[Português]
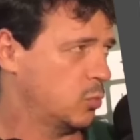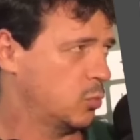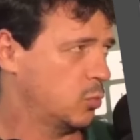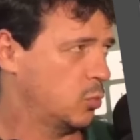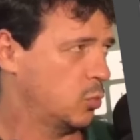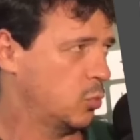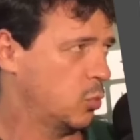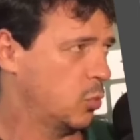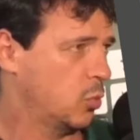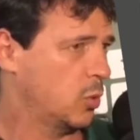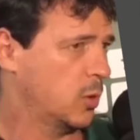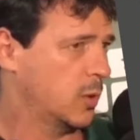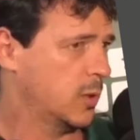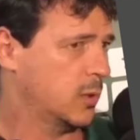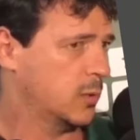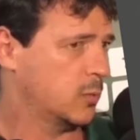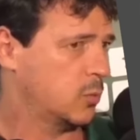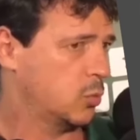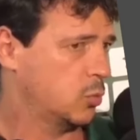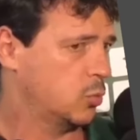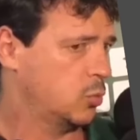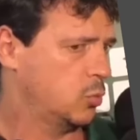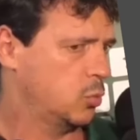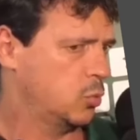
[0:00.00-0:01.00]
do Douglas,
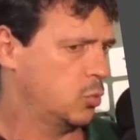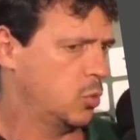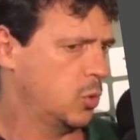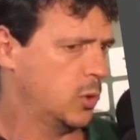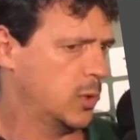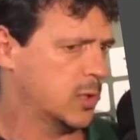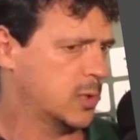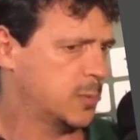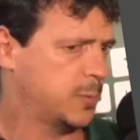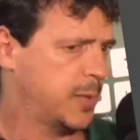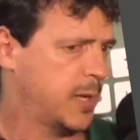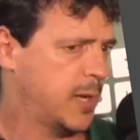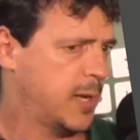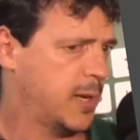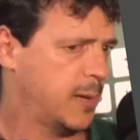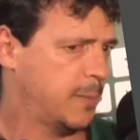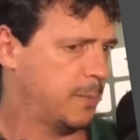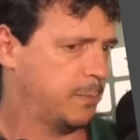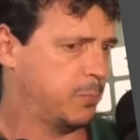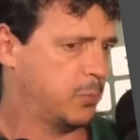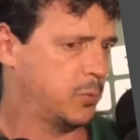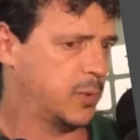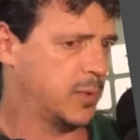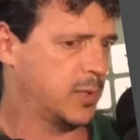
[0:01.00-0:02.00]
do Douglas para
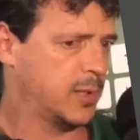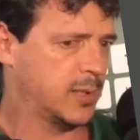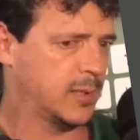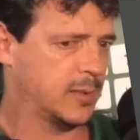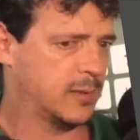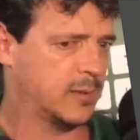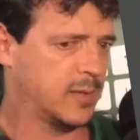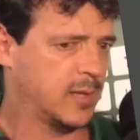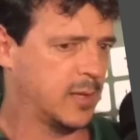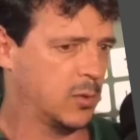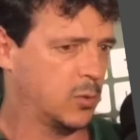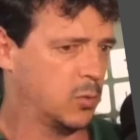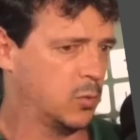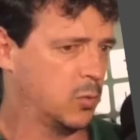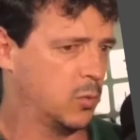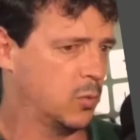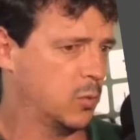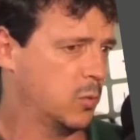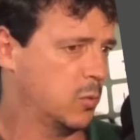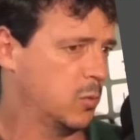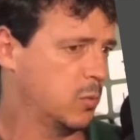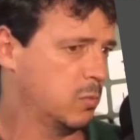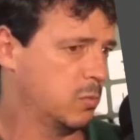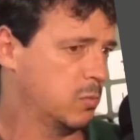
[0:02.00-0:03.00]
poder
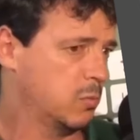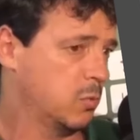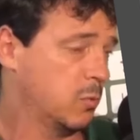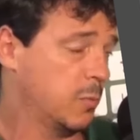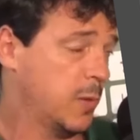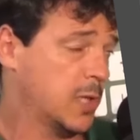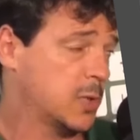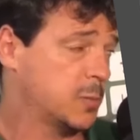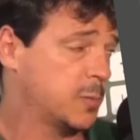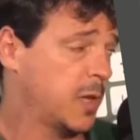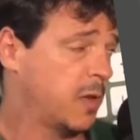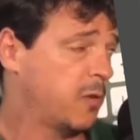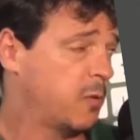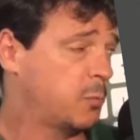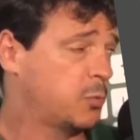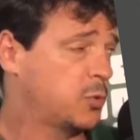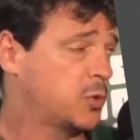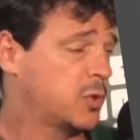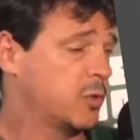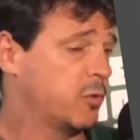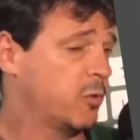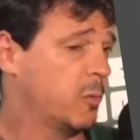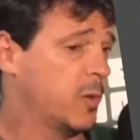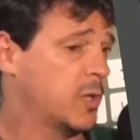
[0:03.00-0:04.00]
tê-lo o mais breve
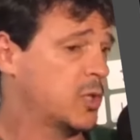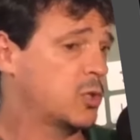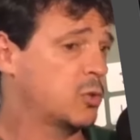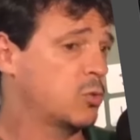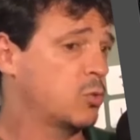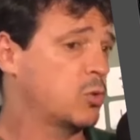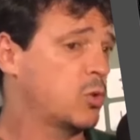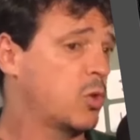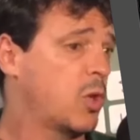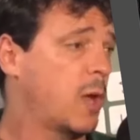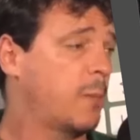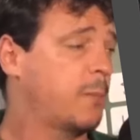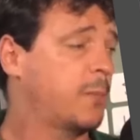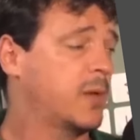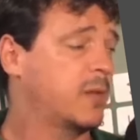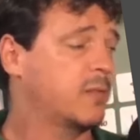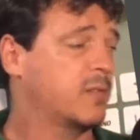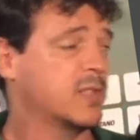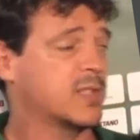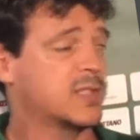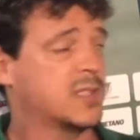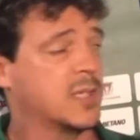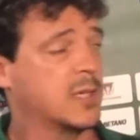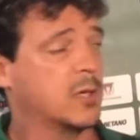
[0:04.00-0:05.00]
possível, mas eu não tenho uma
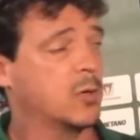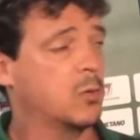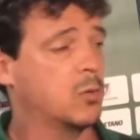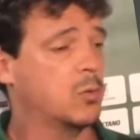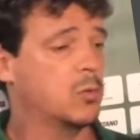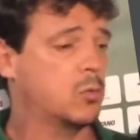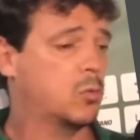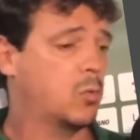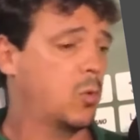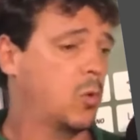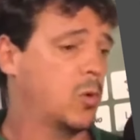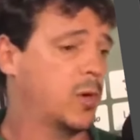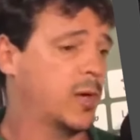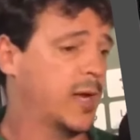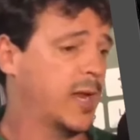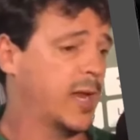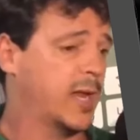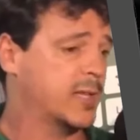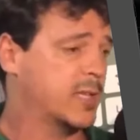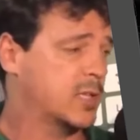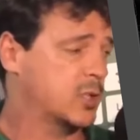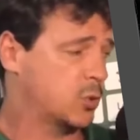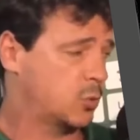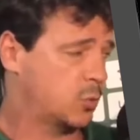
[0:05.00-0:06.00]
previsão
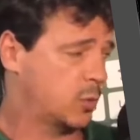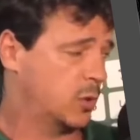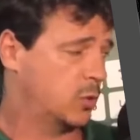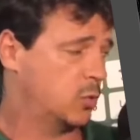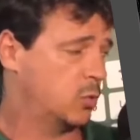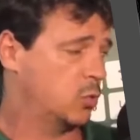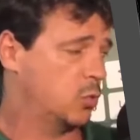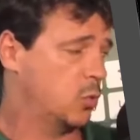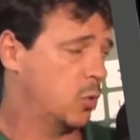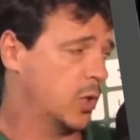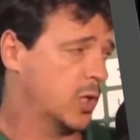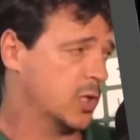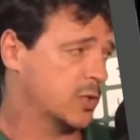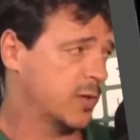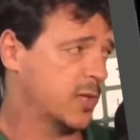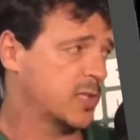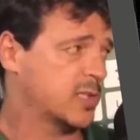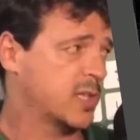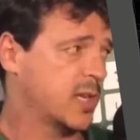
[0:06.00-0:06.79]
concreta de quando o Douglas vai